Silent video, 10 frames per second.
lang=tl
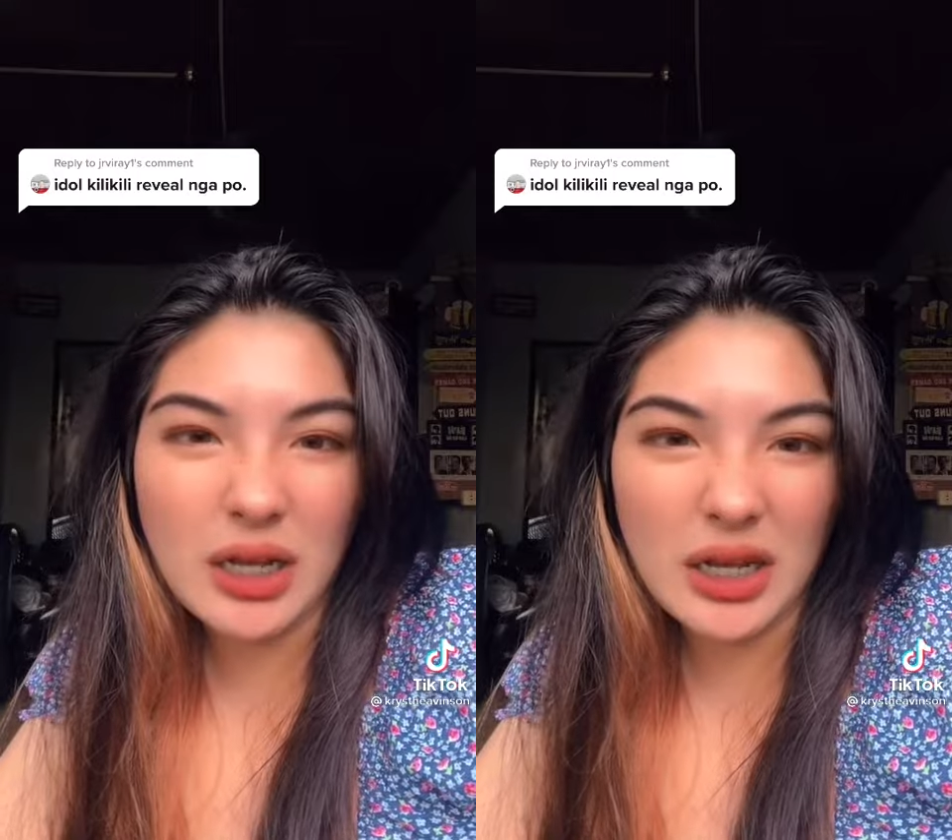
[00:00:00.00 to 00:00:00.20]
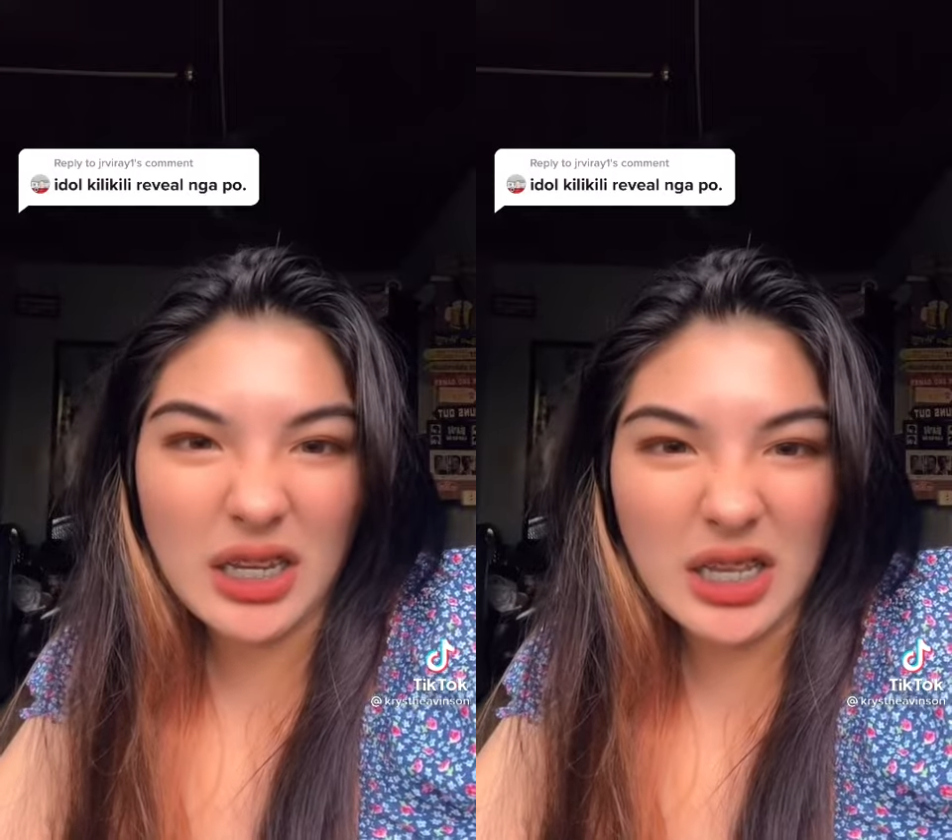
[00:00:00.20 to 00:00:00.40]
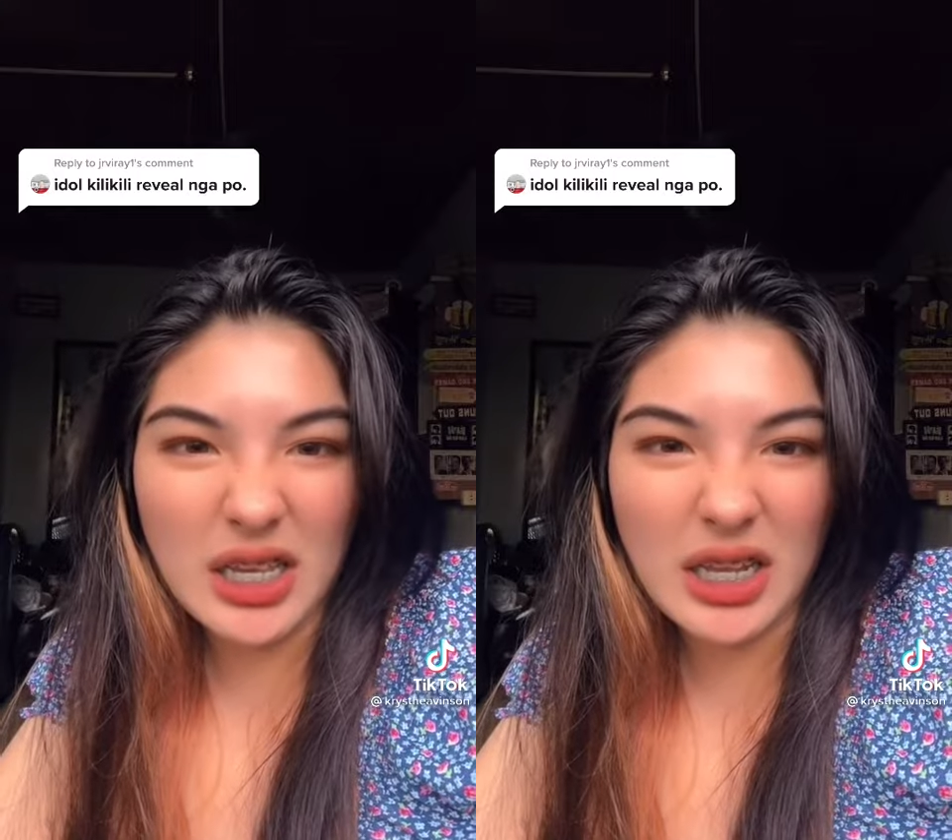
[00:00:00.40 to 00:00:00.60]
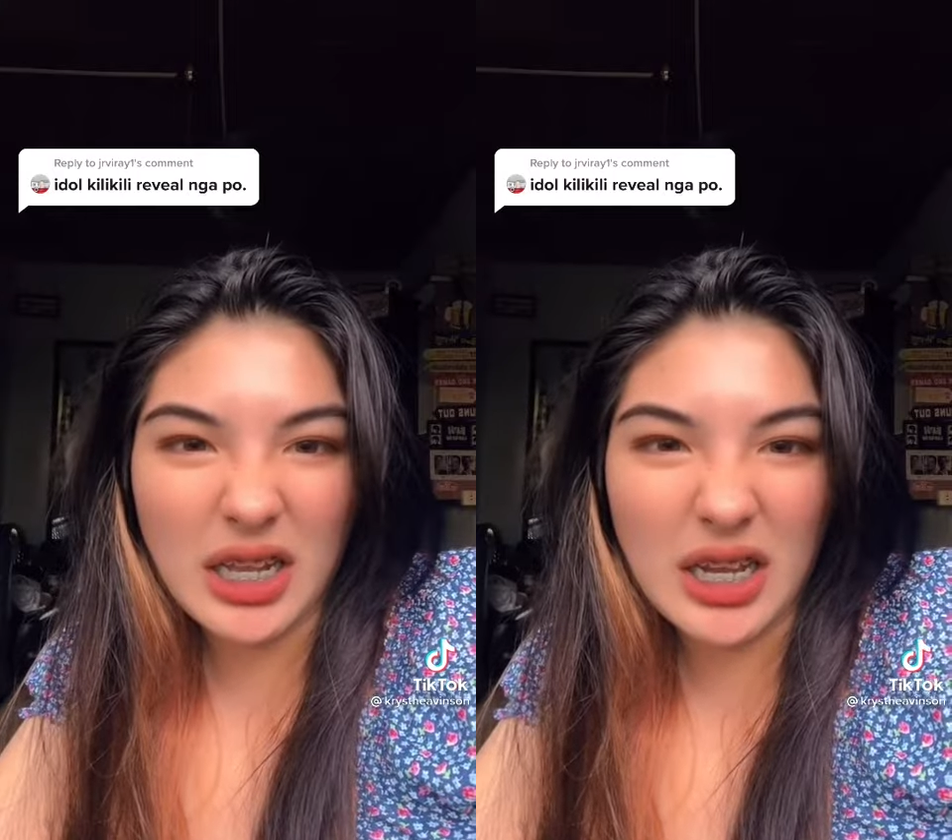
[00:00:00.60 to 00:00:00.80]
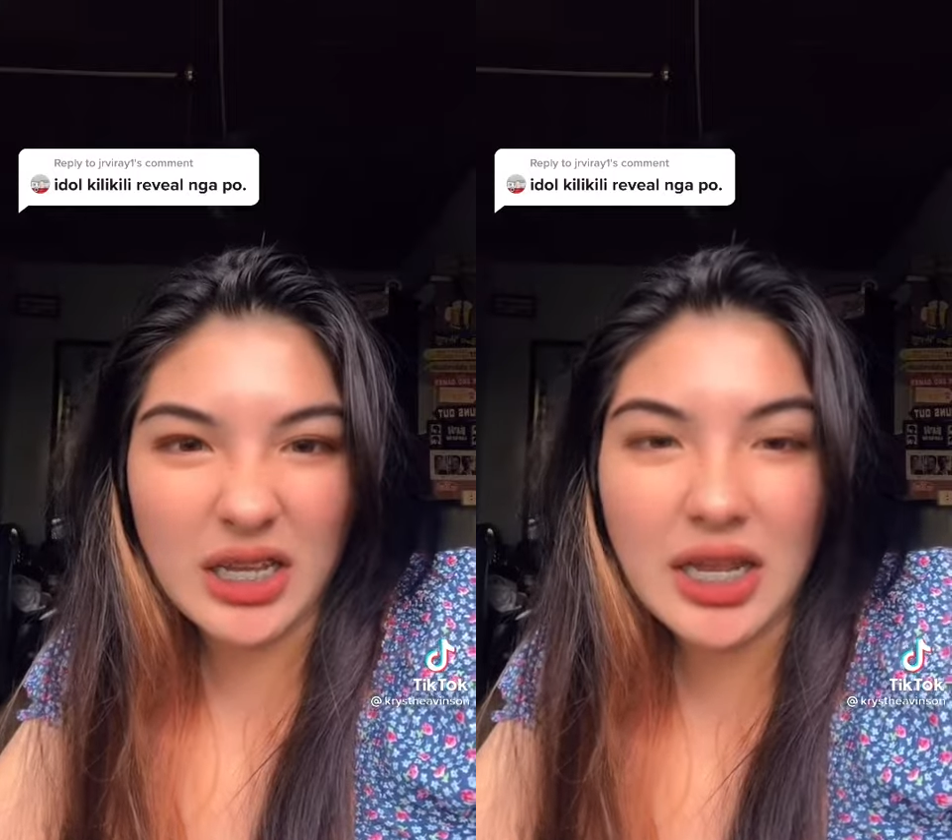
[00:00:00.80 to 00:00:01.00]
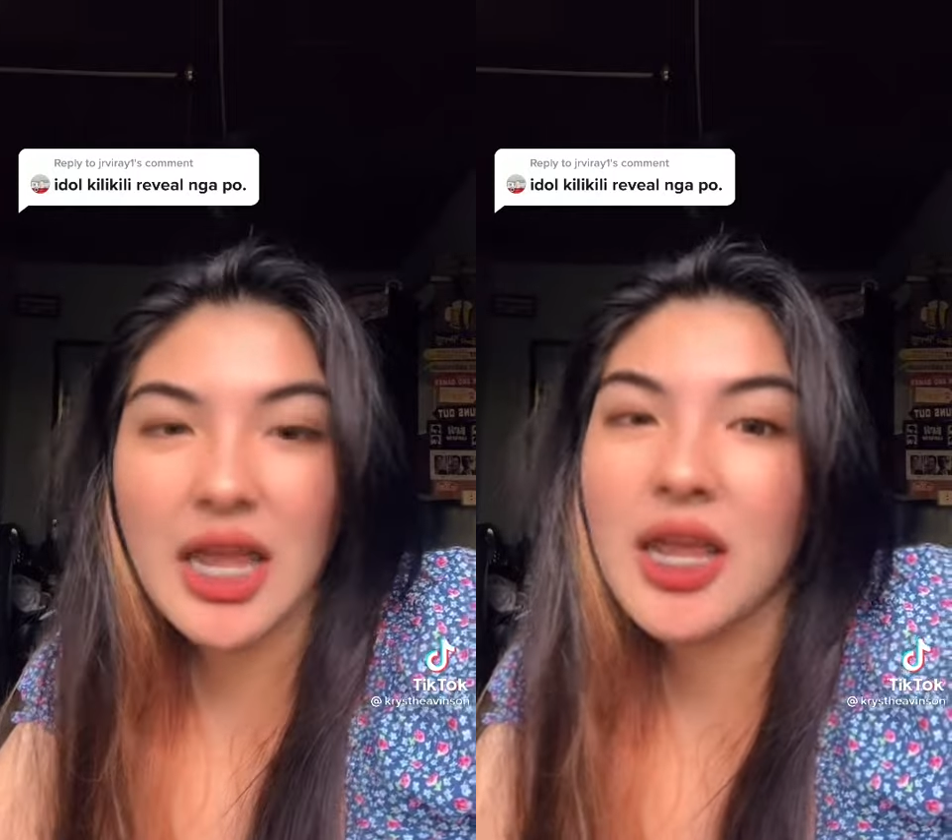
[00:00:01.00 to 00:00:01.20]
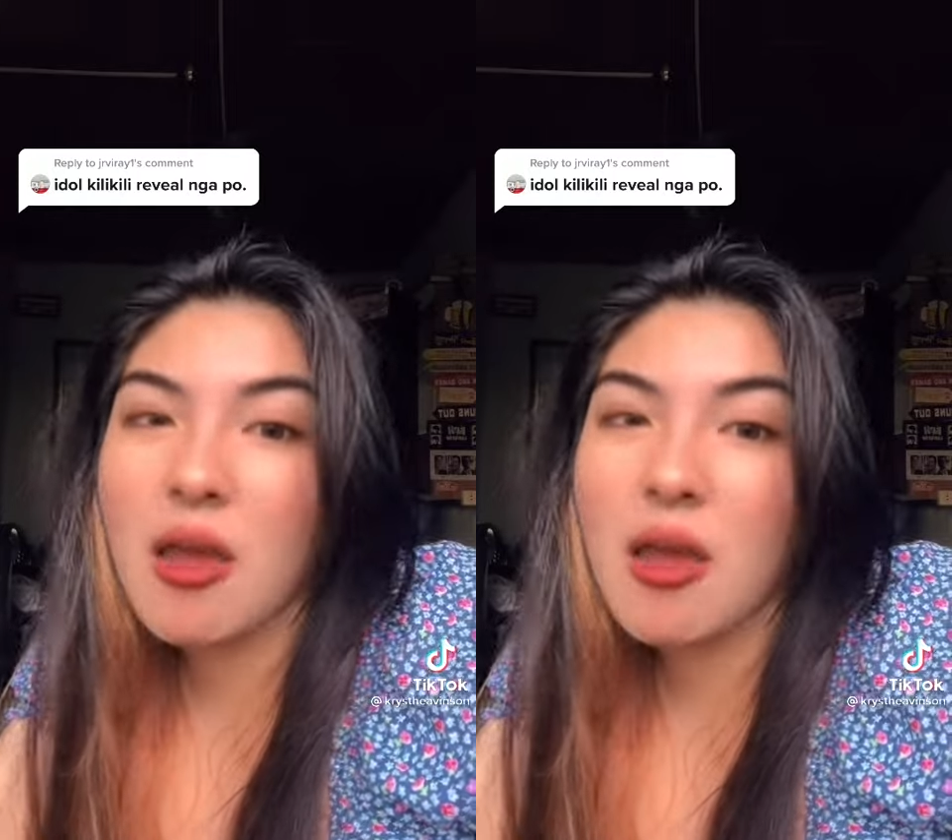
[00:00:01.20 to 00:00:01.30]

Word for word: ng kilikili riyan eh,